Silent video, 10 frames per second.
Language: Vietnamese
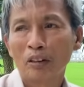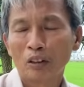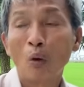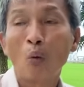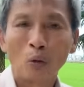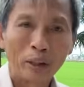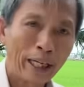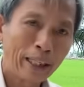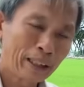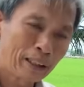tù
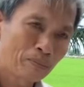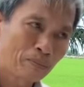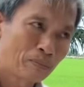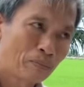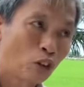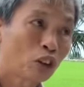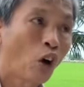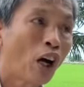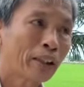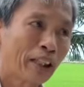nhân nó
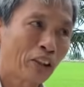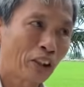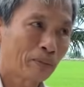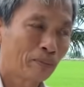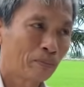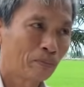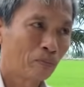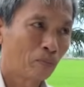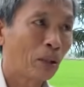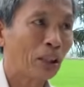thoát ra được
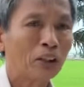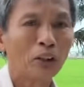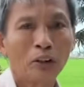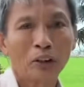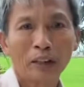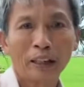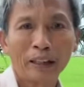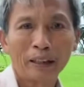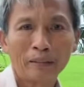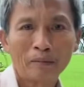bình thường
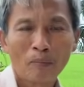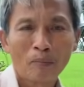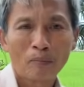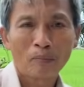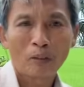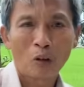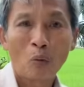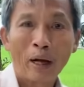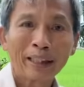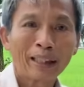thì
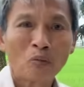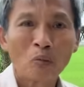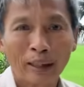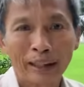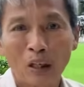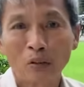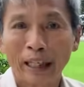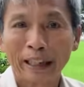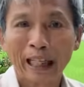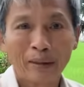quản đốc quản giáo
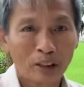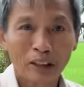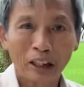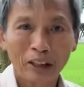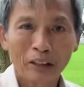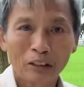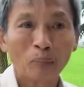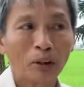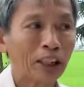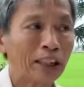trại giam nó giữ nhưng
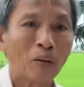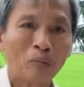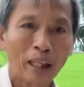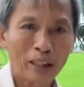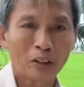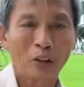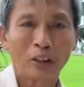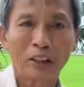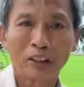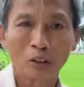mà khi động đất rồi
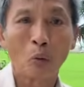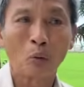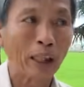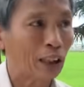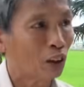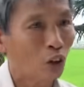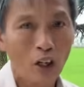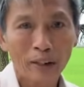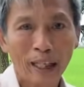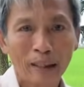thì tù nhân nó
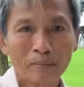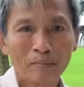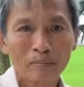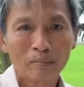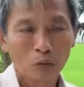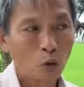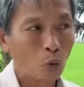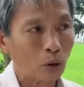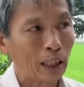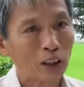thoát ra tù
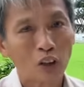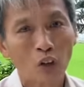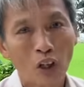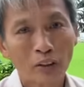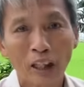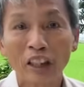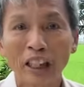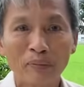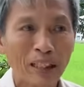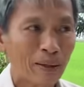nhân nó thoát ra nó
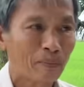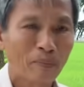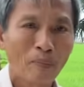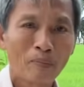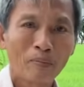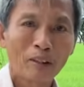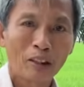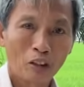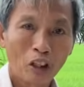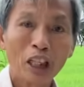hiếp dâm
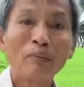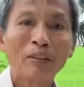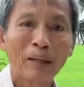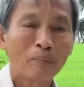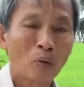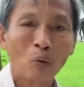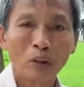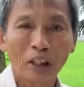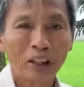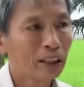nó hiếp dâm phụ
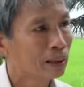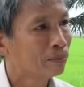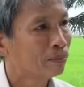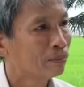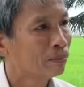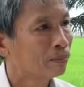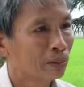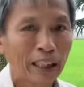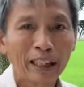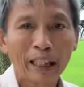nữ
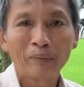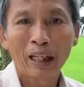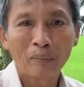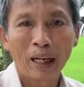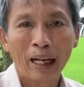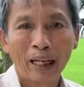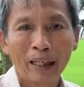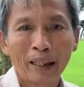trẻ em đàn bà